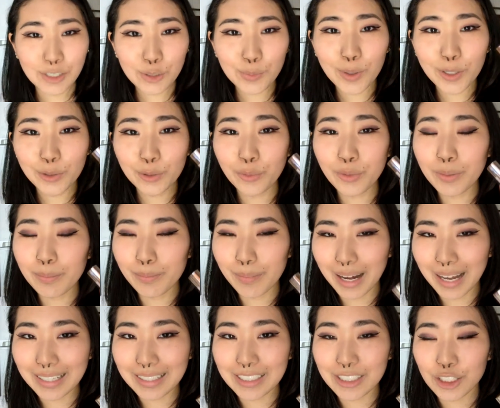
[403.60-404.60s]
Este batom em
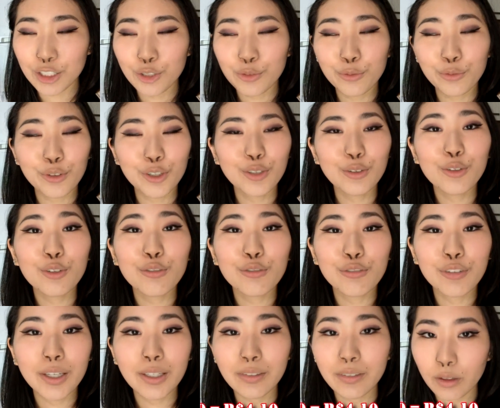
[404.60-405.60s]
bala, gente, foi
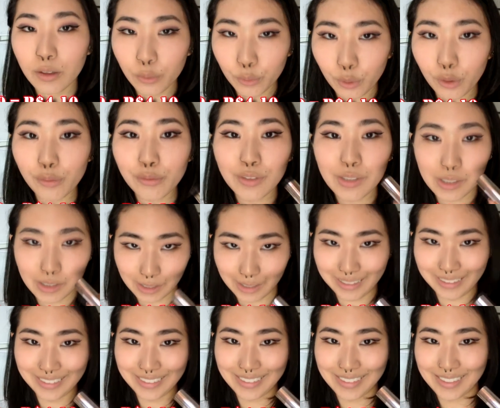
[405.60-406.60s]

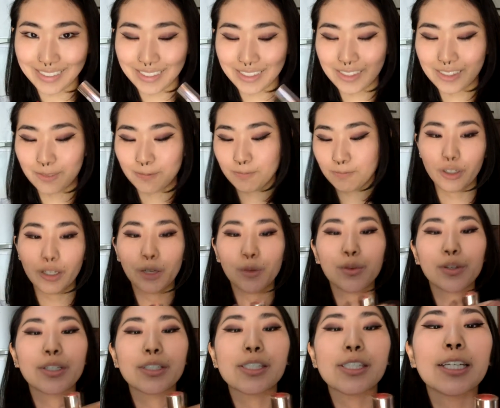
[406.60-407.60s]
R$99,00. E olha a
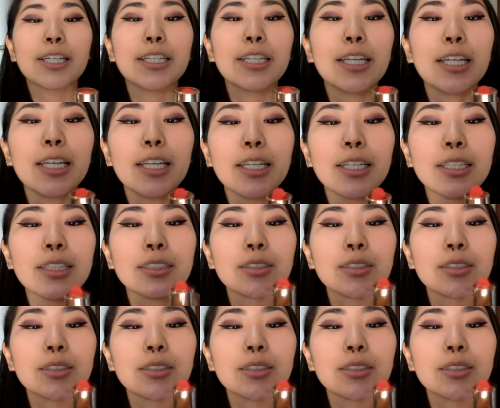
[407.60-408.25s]
corzinha dele.